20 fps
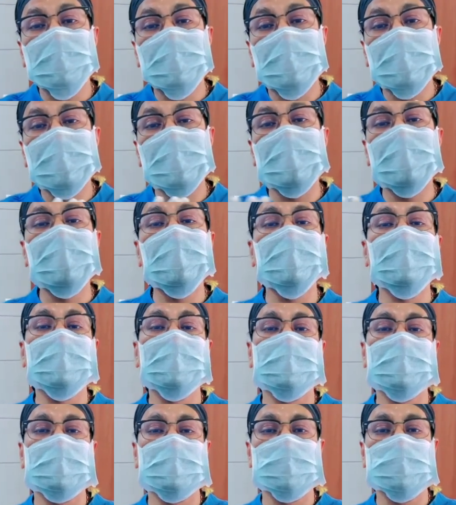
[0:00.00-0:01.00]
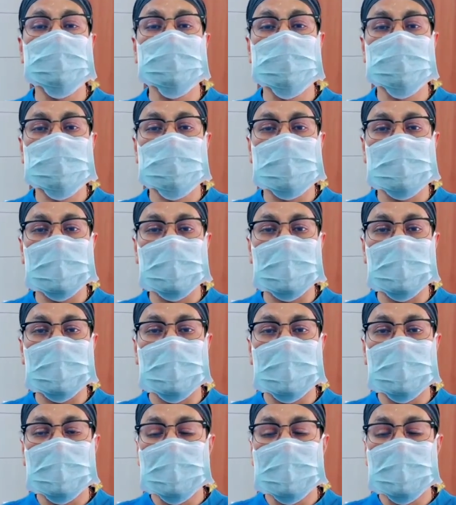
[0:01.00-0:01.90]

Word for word: ড্রেন ইউজ করি না